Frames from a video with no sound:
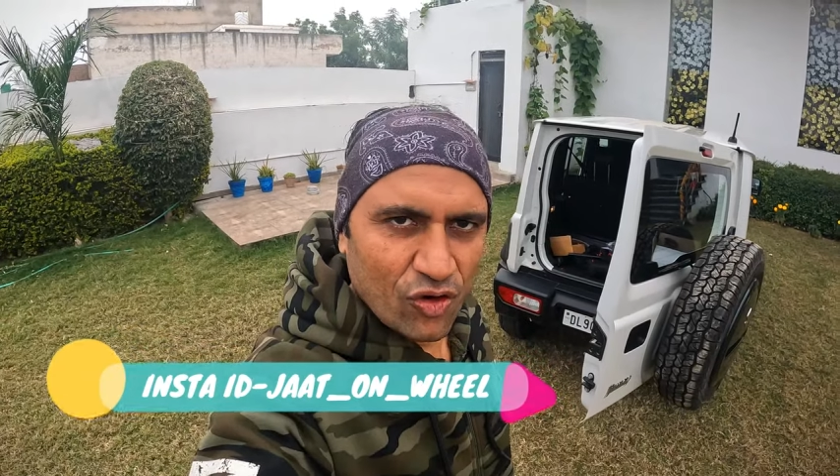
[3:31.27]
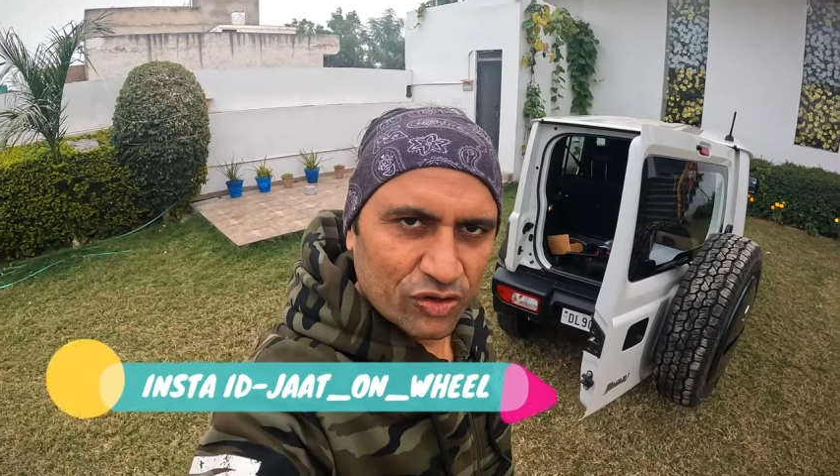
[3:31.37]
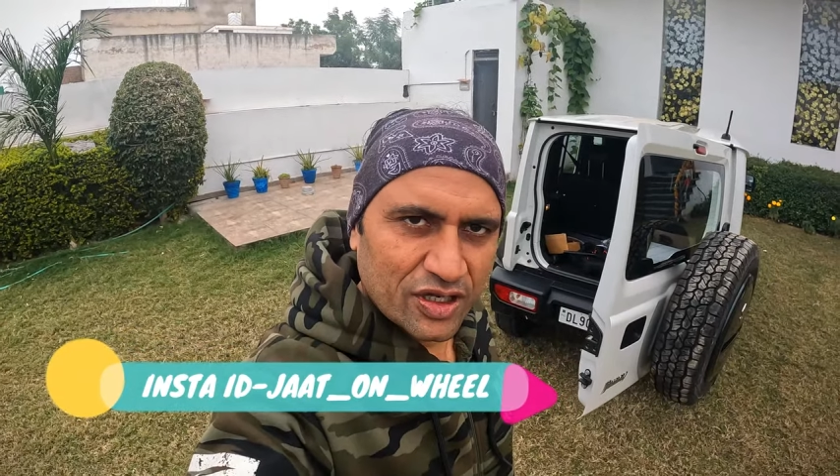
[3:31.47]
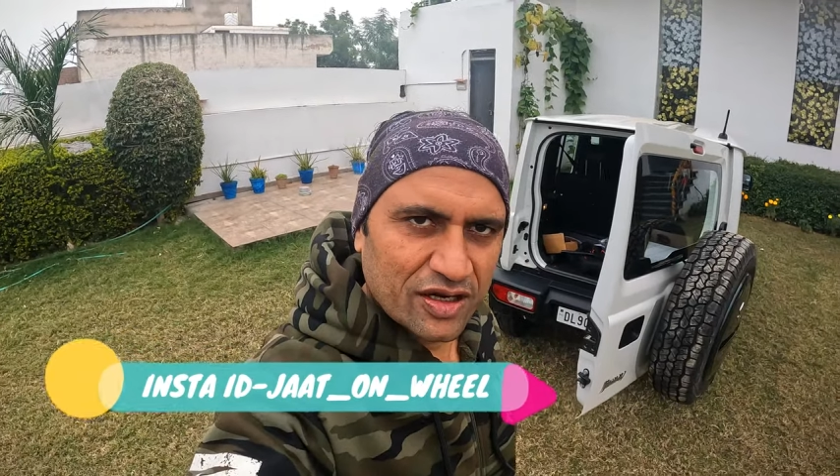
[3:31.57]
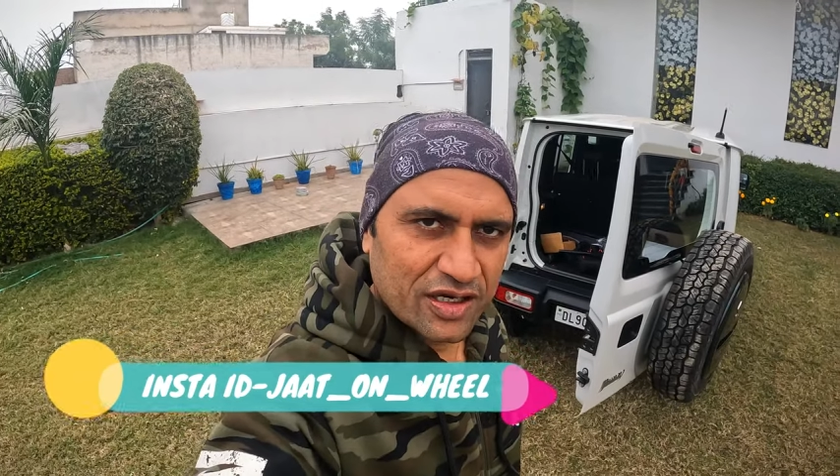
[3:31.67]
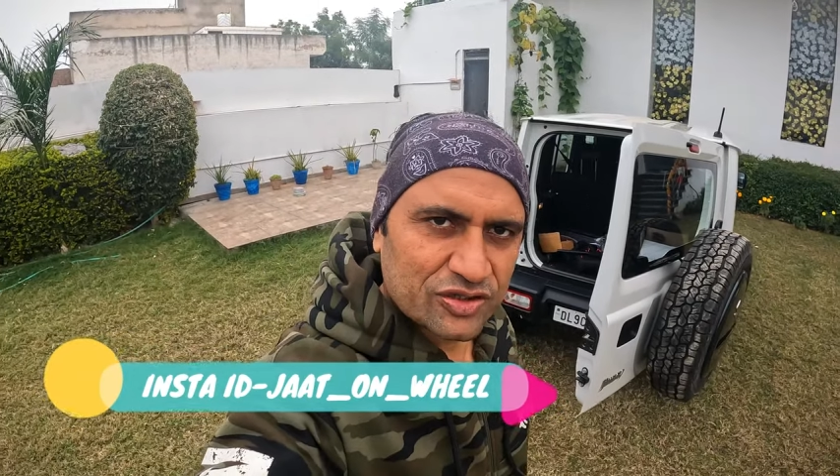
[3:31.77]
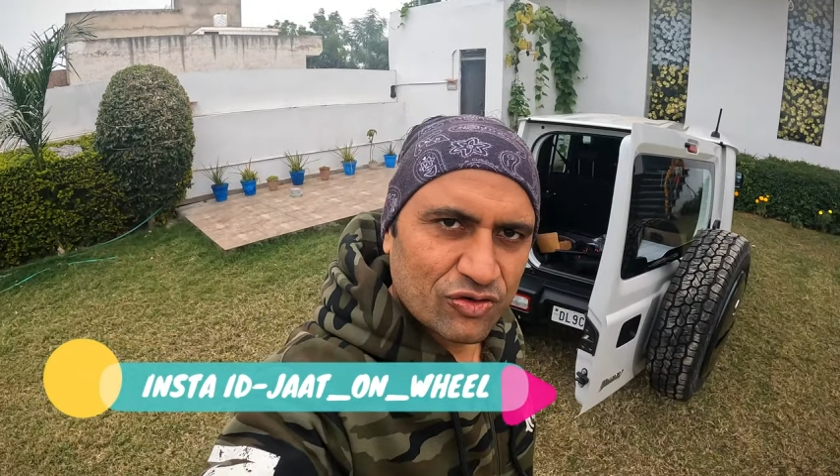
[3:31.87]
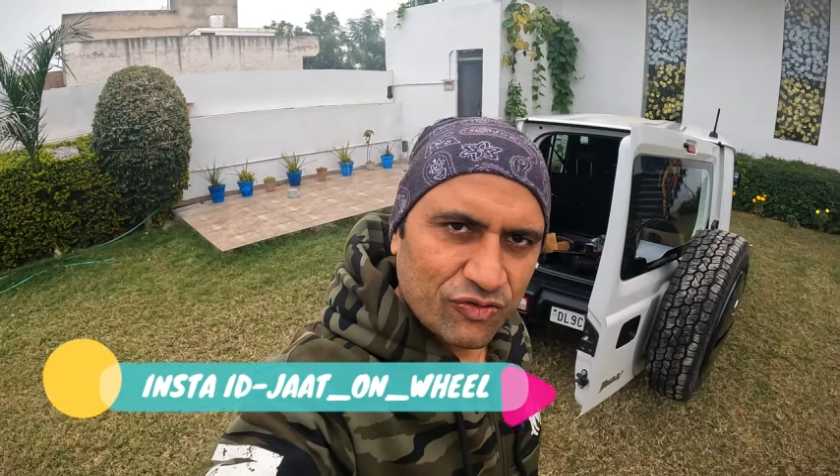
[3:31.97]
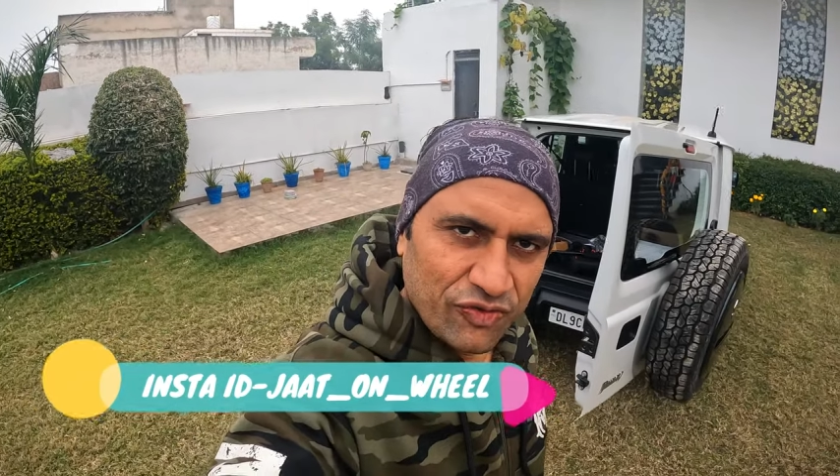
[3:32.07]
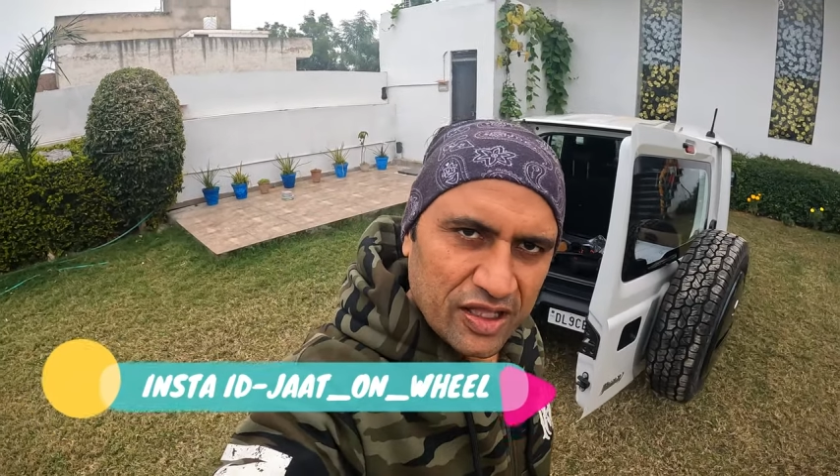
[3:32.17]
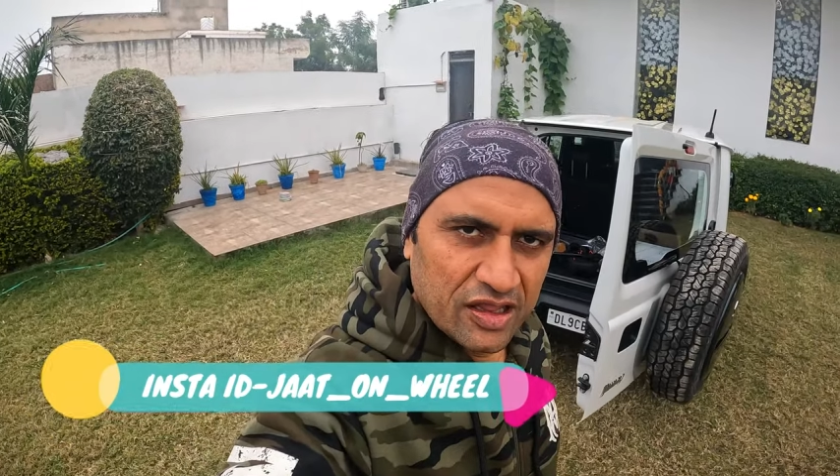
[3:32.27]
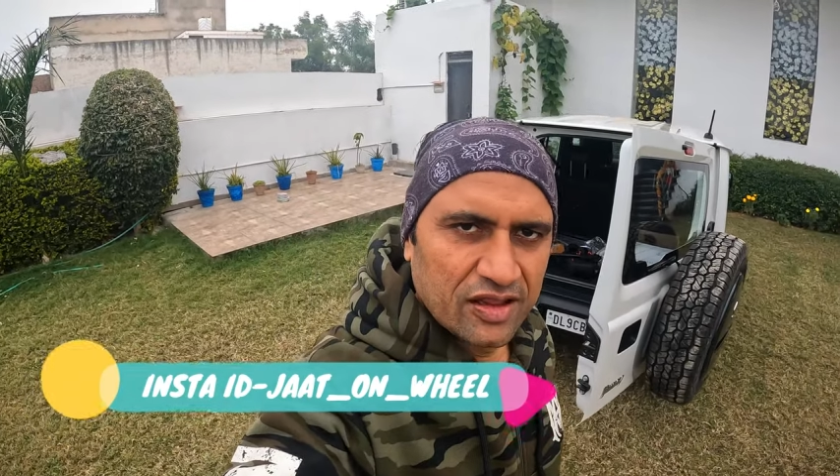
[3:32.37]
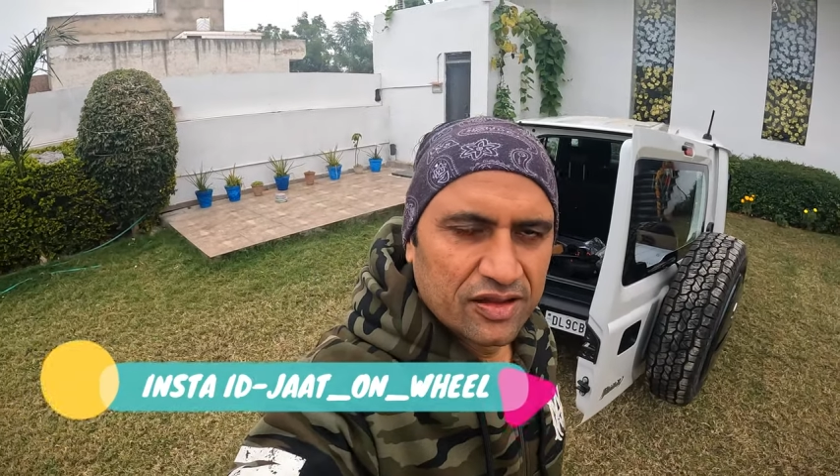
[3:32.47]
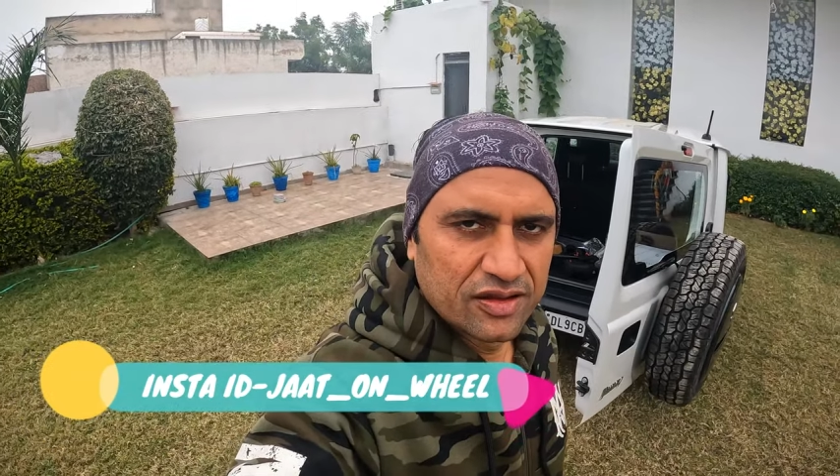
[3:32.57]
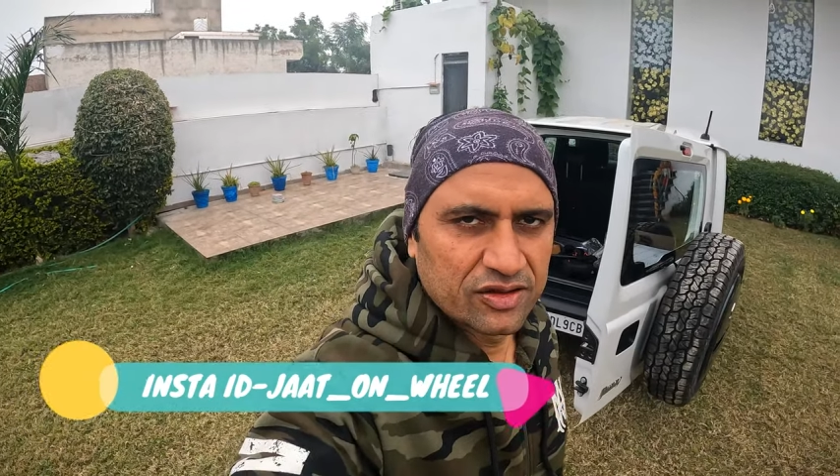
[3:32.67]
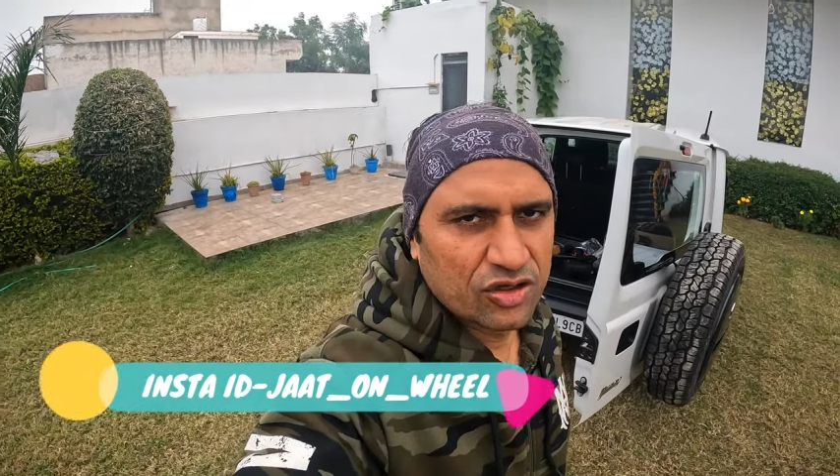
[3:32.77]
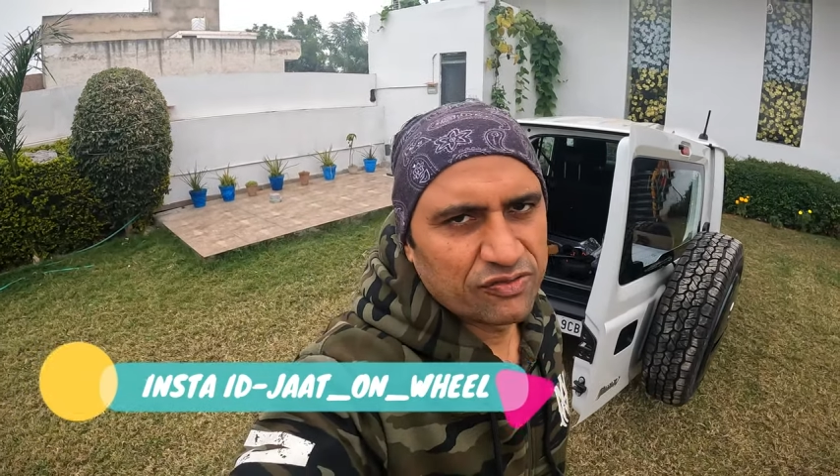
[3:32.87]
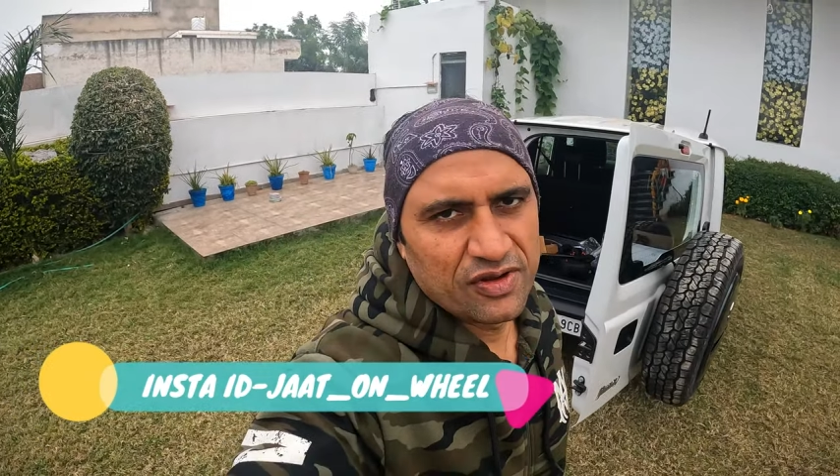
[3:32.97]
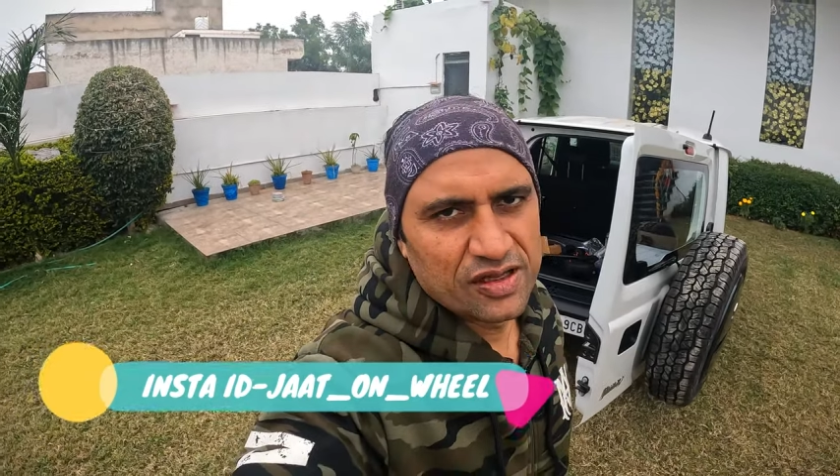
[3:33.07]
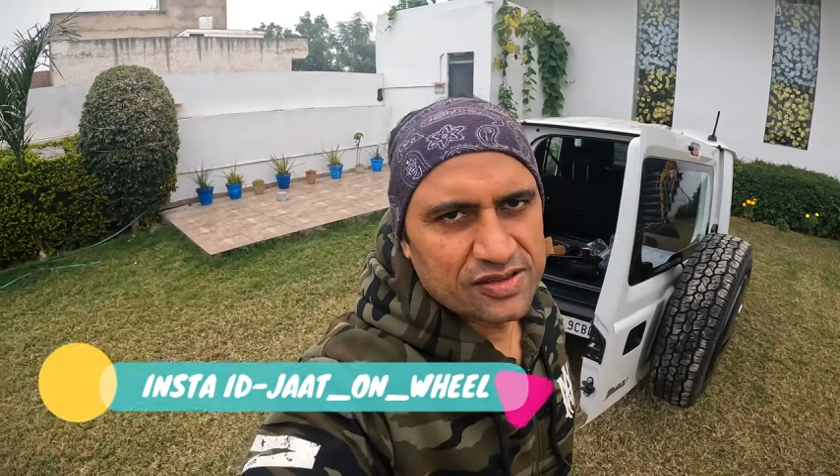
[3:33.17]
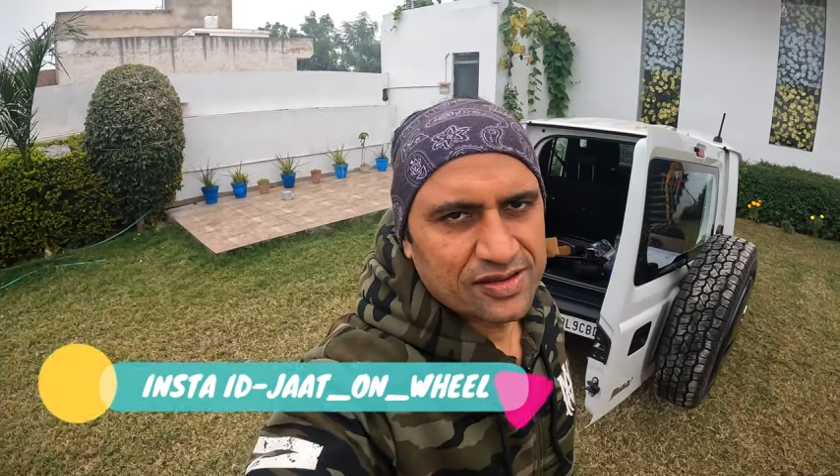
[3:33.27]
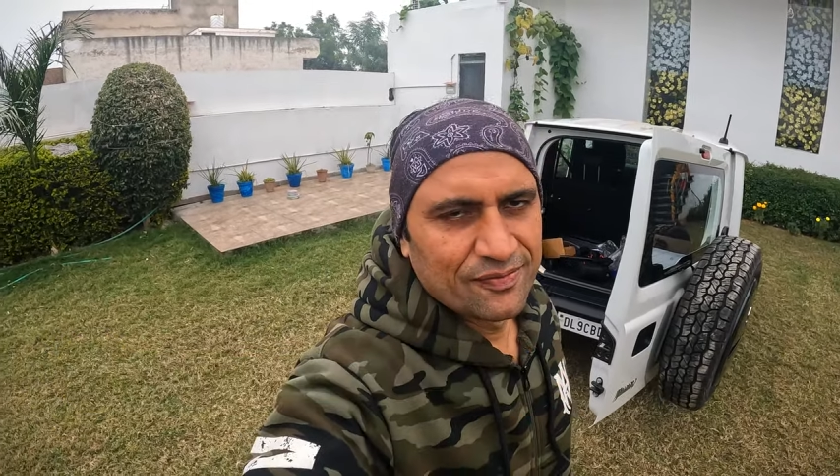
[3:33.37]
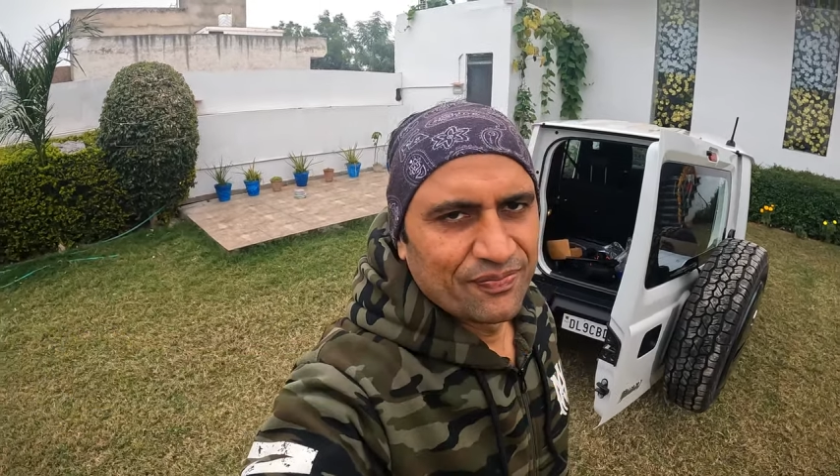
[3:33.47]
ऑन अंडर स्कोर व्हील नॉट व्हील्स